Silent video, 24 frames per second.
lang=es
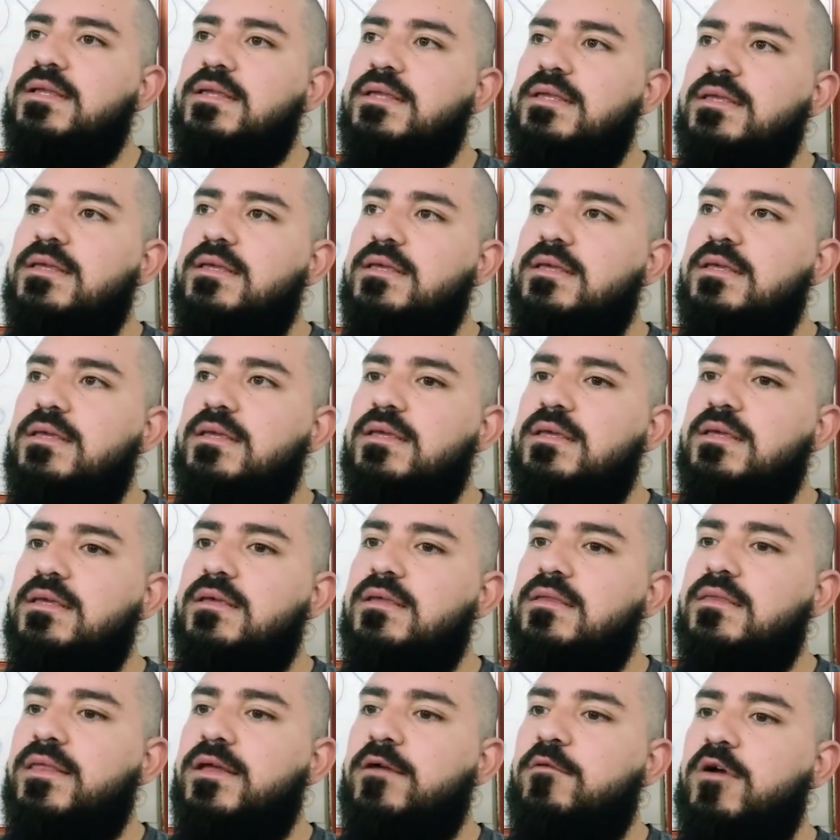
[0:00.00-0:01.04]

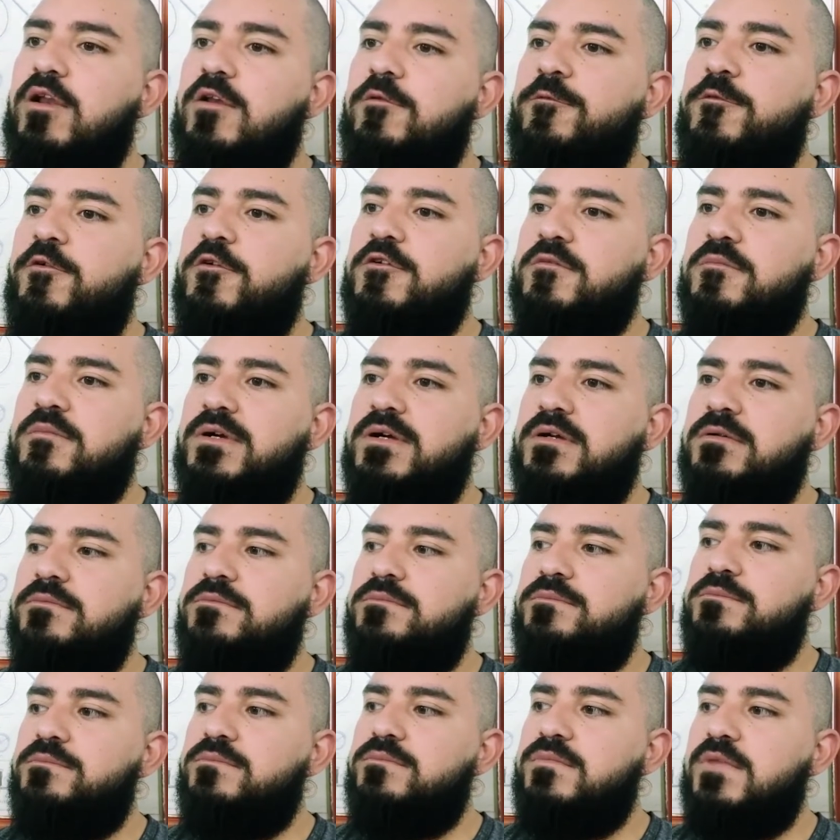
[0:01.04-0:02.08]
y de igual
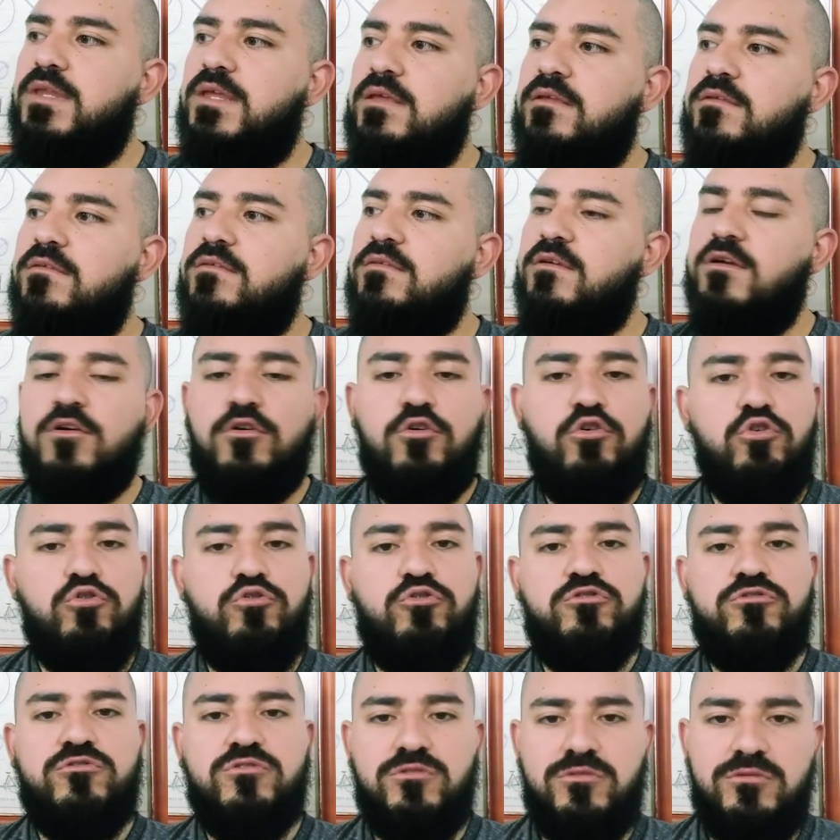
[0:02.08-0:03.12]
forma es
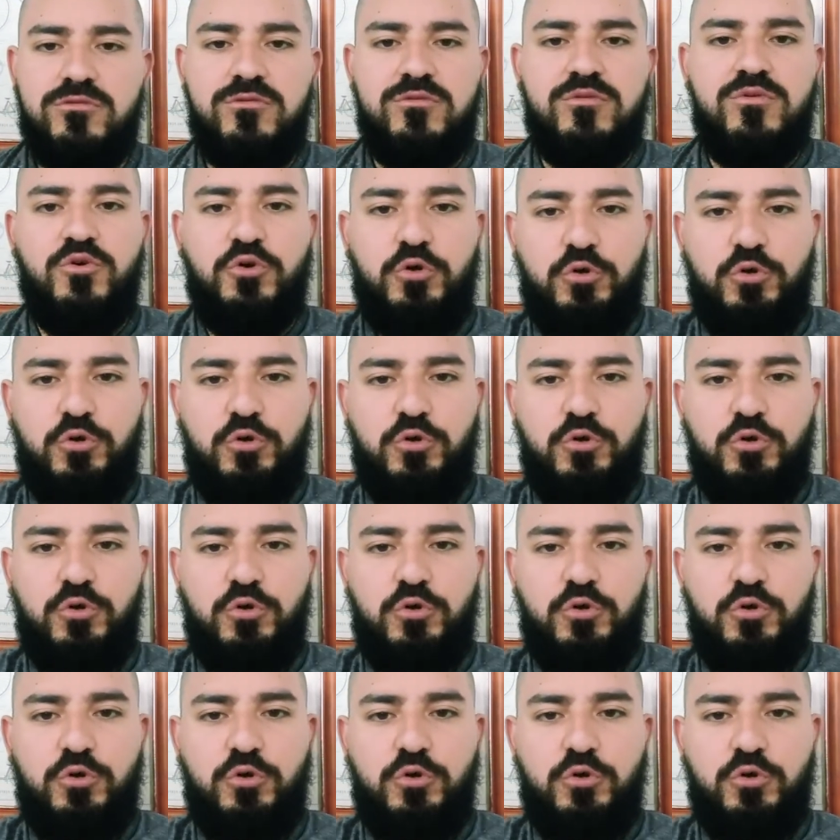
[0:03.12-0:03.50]
justo,